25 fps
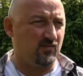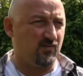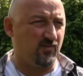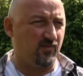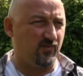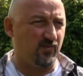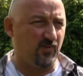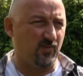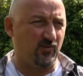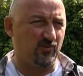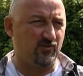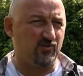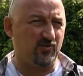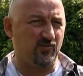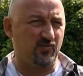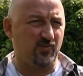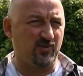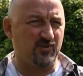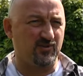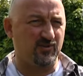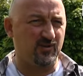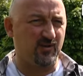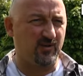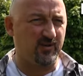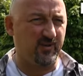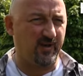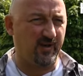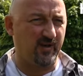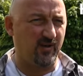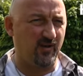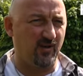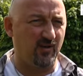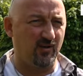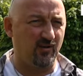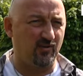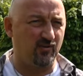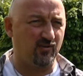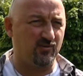В первую очередь произошла
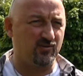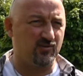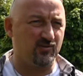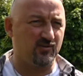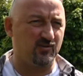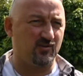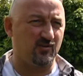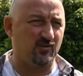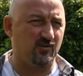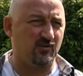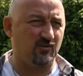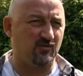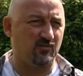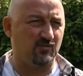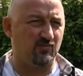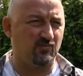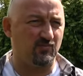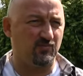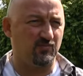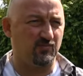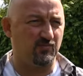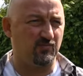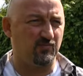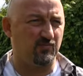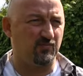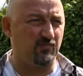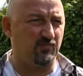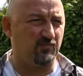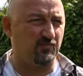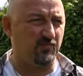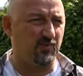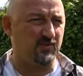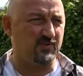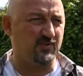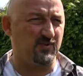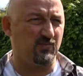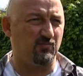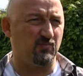трагедия. Хочется
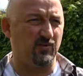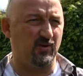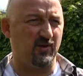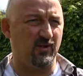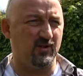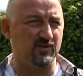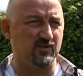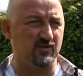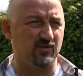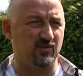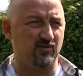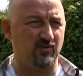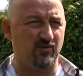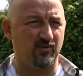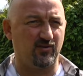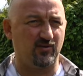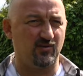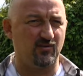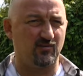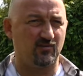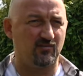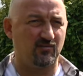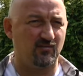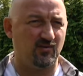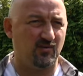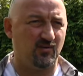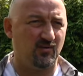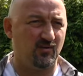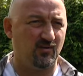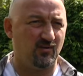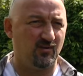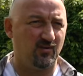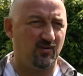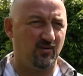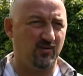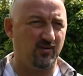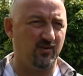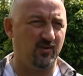пособолезновать
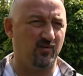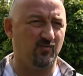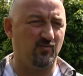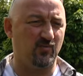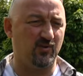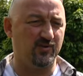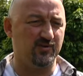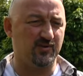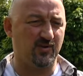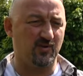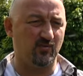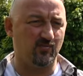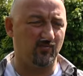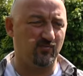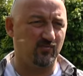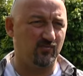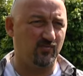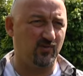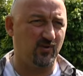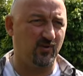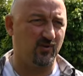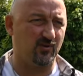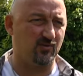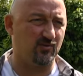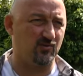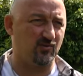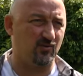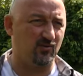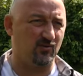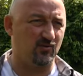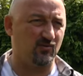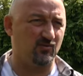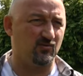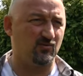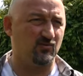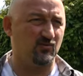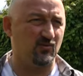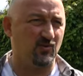родным, близким тех,
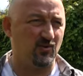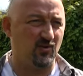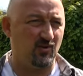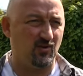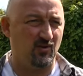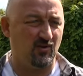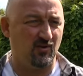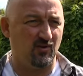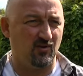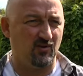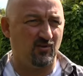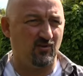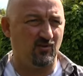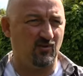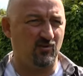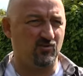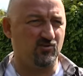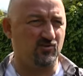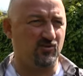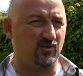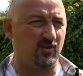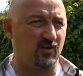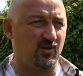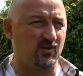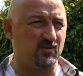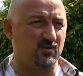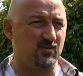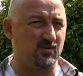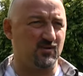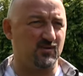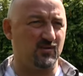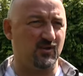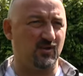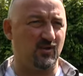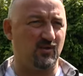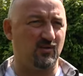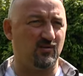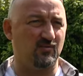кто Леша Тара
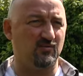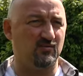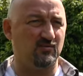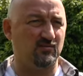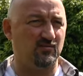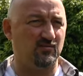осознал.